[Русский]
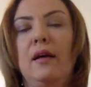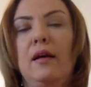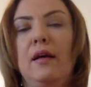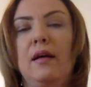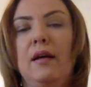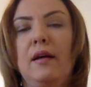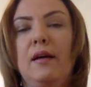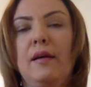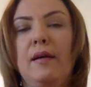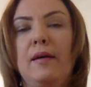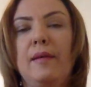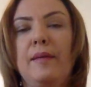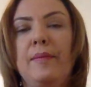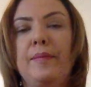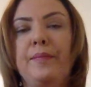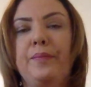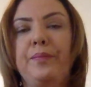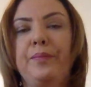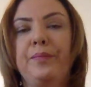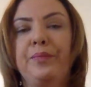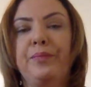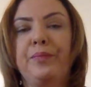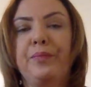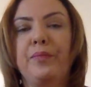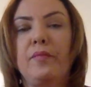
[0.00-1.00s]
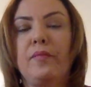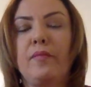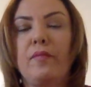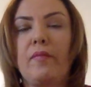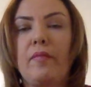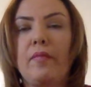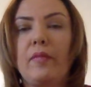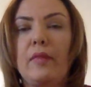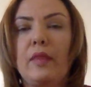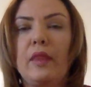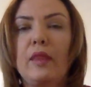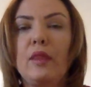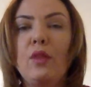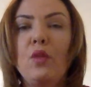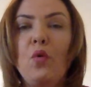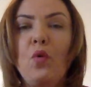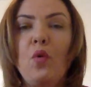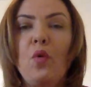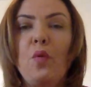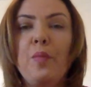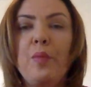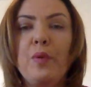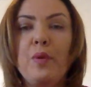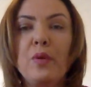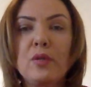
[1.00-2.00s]
А,
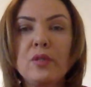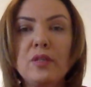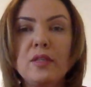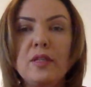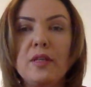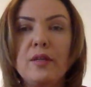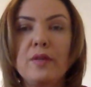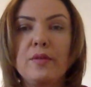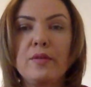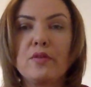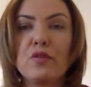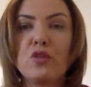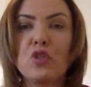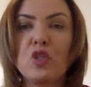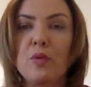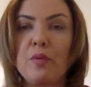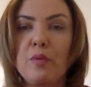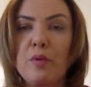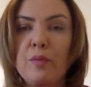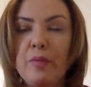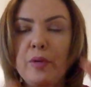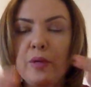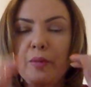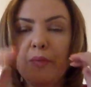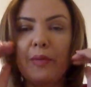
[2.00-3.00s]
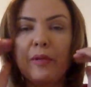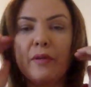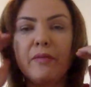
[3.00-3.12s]
но просто, чтобы быть